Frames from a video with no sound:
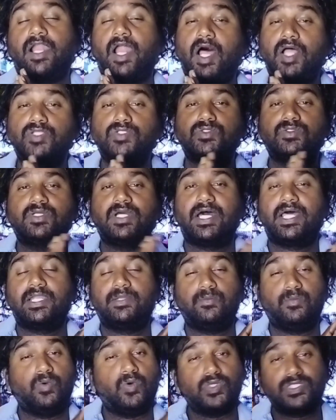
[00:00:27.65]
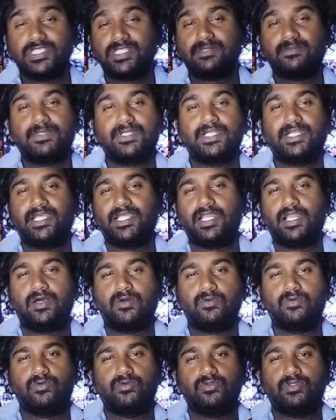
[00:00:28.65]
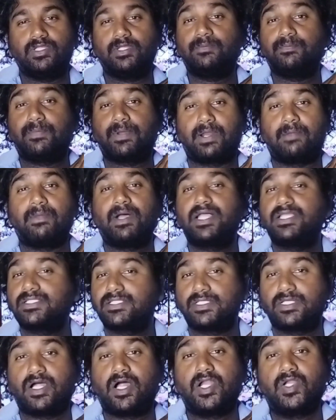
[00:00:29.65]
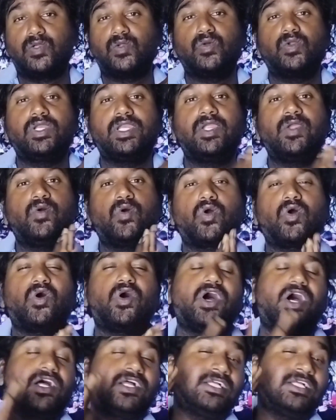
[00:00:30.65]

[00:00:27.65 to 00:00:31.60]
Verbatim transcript: రాజు గారి భోజనం అంటే ఎలా ఉంటుంది ప్రభాస్ నాట్ ఓన్లీ ఒక